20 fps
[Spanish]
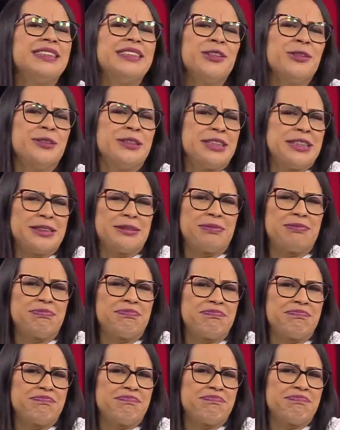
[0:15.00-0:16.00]
entonces
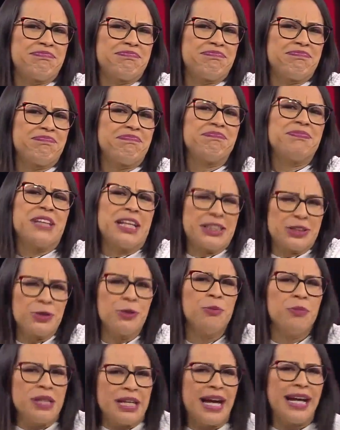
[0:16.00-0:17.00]
se
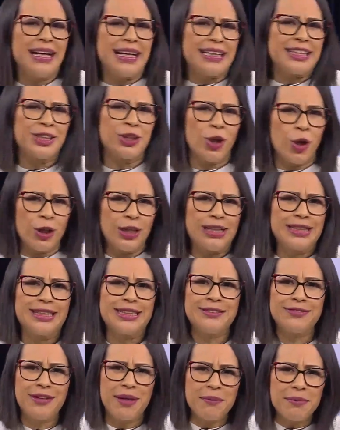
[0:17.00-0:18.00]
asumía que todas
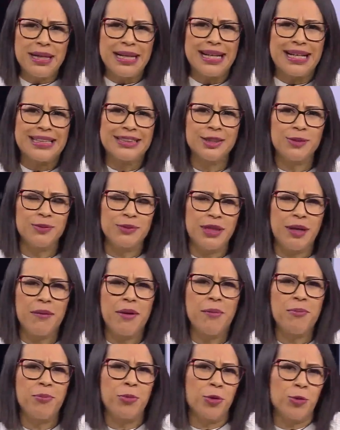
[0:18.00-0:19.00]
las familias
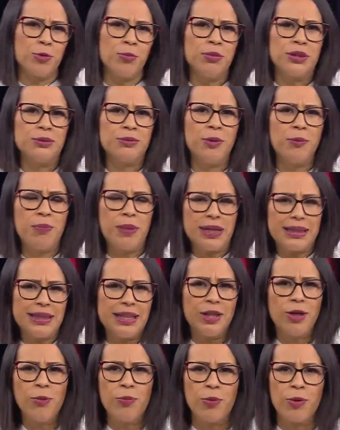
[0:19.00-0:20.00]
optaban por un mismo
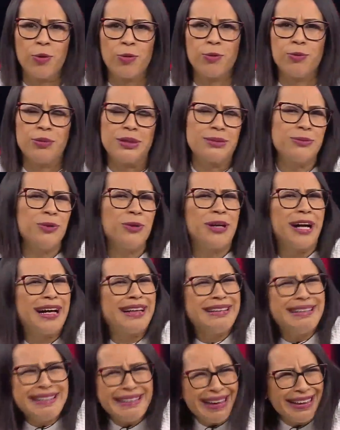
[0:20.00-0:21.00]
partido, por un mismo
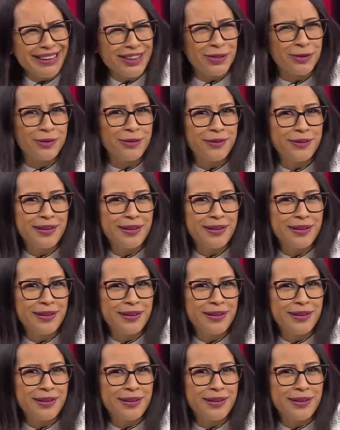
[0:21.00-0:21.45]
candidato